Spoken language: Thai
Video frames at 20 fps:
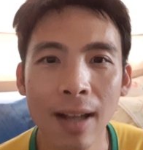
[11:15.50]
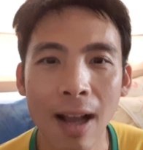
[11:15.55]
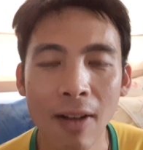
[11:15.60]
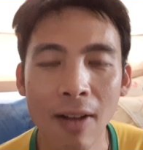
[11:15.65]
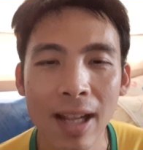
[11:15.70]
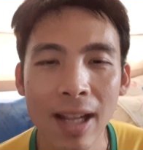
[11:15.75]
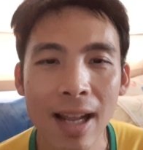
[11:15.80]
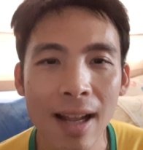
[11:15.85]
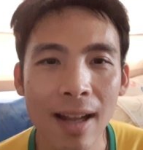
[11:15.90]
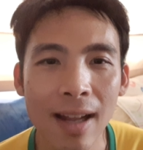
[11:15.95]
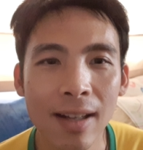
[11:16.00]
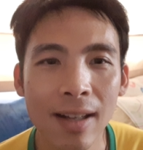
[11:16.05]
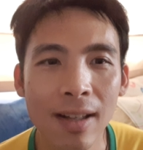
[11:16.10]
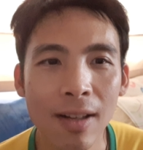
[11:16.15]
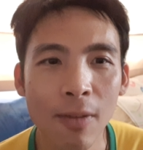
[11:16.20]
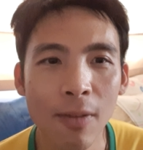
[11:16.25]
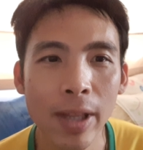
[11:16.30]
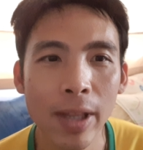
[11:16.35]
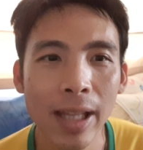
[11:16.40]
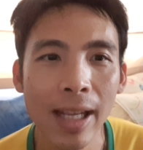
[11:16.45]
คราวนี้
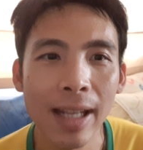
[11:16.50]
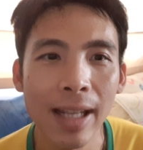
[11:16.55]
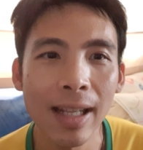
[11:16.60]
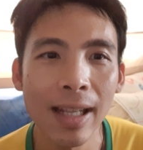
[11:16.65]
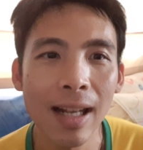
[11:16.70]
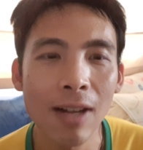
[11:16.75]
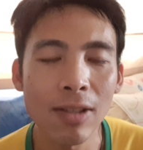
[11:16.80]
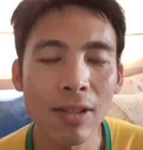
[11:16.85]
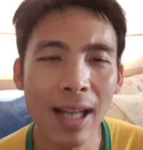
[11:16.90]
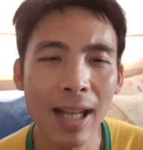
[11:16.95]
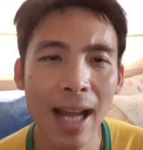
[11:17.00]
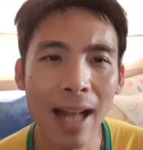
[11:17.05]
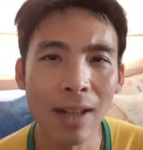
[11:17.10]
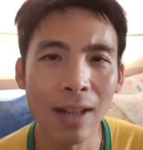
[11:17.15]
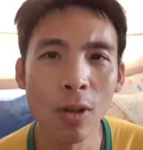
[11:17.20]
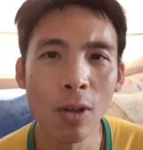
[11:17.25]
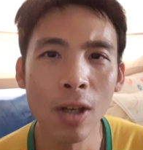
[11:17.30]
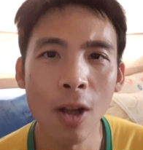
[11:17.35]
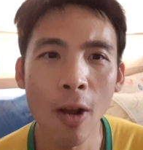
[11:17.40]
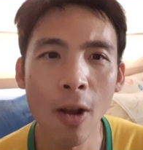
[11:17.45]
วิธีที่เราจะขาด
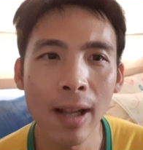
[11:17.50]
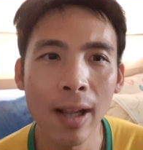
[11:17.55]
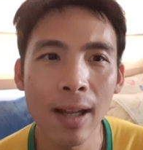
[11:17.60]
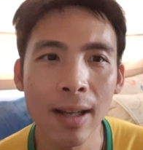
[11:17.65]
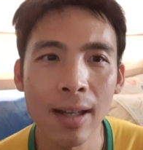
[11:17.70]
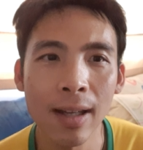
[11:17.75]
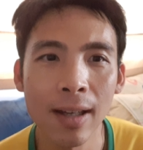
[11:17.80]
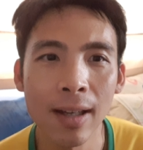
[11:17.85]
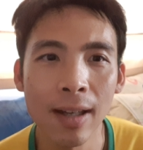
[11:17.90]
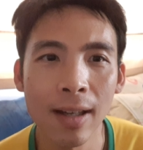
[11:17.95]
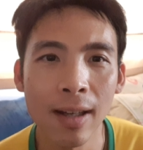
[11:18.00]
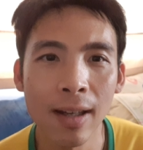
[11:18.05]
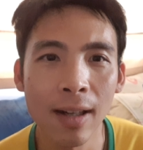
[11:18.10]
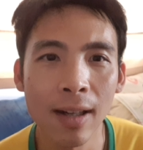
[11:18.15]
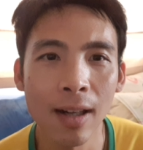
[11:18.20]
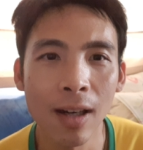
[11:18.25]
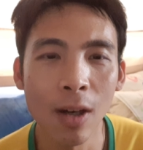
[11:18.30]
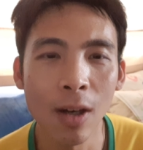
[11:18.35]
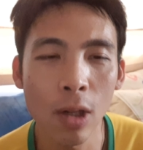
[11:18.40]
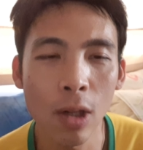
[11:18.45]
ทุนน้อยก็คือ
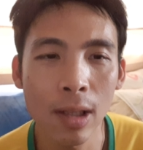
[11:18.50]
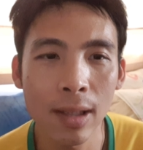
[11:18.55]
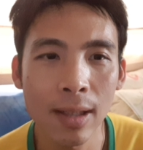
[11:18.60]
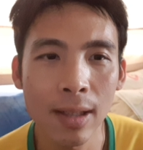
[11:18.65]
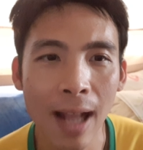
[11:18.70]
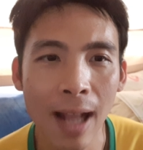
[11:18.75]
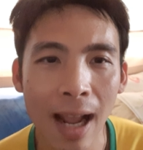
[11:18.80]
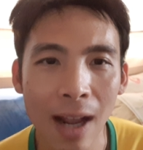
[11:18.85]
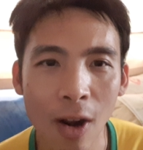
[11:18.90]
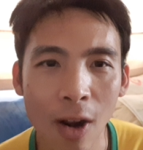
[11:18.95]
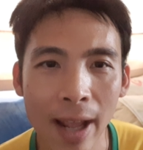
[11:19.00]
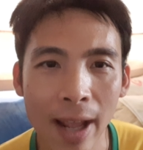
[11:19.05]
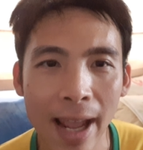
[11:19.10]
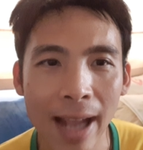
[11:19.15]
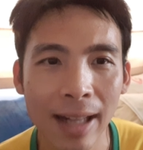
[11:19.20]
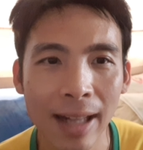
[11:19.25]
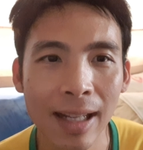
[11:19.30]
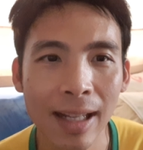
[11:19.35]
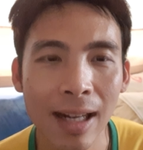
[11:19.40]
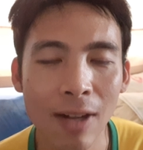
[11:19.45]
รถ
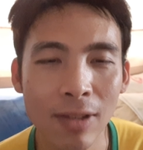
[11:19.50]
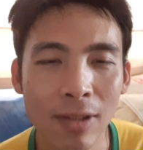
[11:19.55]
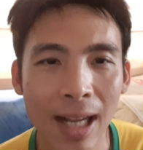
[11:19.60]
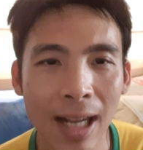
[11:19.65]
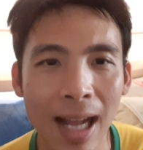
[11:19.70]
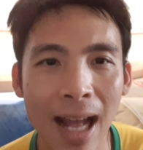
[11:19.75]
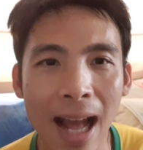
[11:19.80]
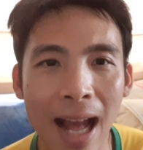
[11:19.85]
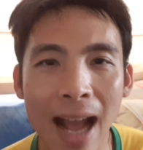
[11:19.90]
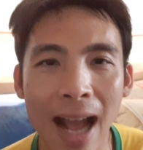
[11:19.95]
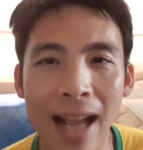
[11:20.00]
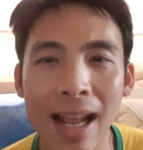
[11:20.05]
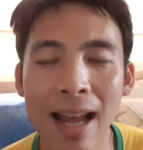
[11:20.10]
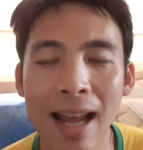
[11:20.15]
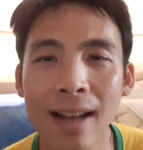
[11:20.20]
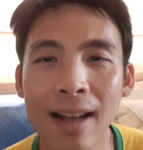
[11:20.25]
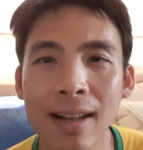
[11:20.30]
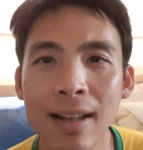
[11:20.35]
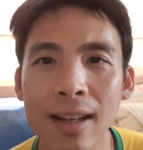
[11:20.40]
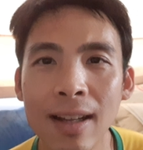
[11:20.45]
500x ที่เราจะขาย
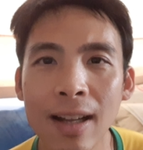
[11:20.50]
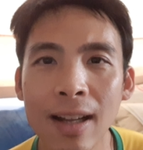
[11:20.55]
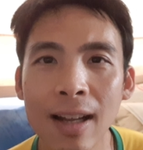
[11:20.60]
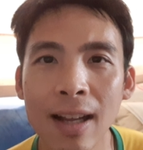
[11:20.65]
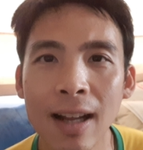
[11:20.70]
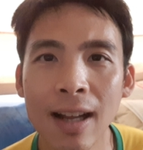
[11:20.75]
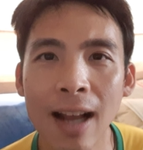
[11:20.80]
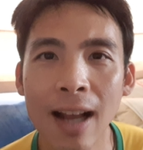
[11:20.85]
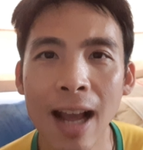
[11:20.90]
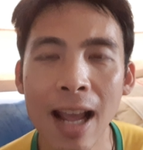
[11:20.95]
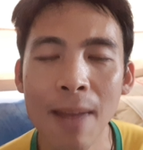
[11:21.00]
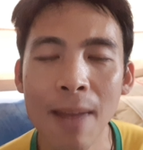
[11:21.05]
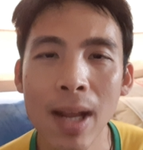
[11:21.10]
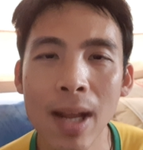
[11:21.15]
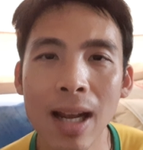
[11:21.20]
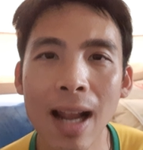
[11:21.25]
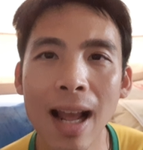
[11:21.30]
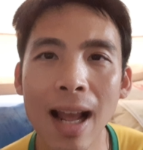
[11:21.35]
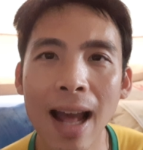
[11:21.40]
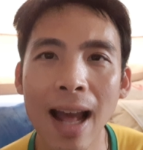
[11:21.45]
อะให้มั
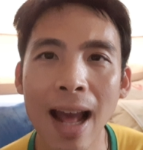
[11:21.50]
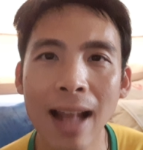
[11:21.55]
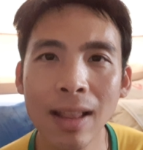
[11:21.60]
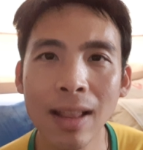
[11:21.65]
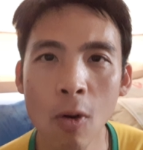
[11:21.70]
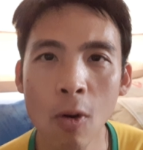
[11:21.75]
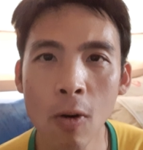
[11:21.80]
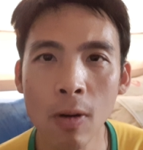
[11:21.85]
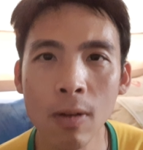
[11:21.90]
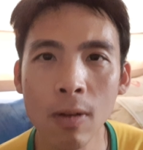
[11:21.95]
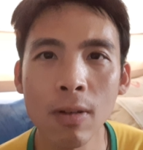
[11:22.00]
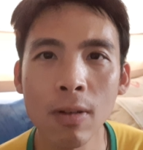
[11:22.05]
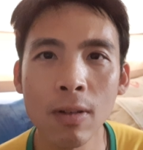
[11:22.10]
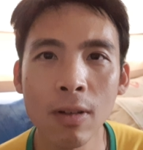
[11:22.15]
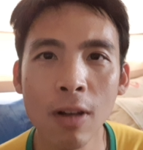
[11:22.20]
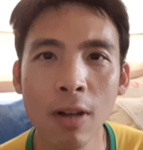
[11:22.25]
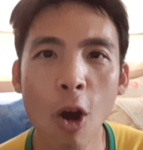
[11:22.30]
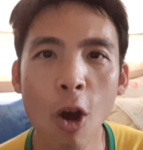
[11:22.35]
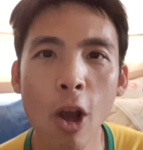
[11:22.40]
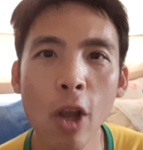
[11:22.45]
นราคาตก
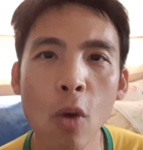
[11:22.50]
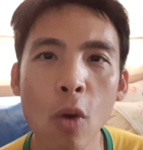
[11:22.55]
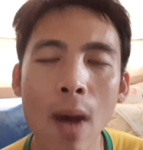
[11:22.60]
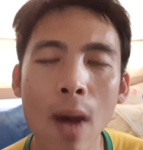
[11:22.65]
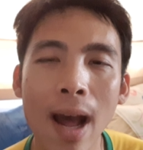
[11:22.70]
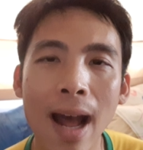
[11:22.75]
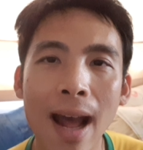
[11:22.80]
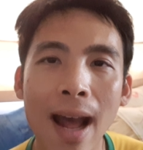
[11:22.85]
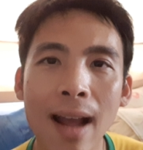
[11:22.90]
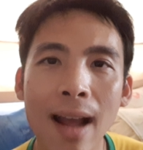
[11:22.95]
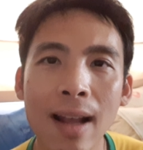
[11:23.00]
น้อยกว่า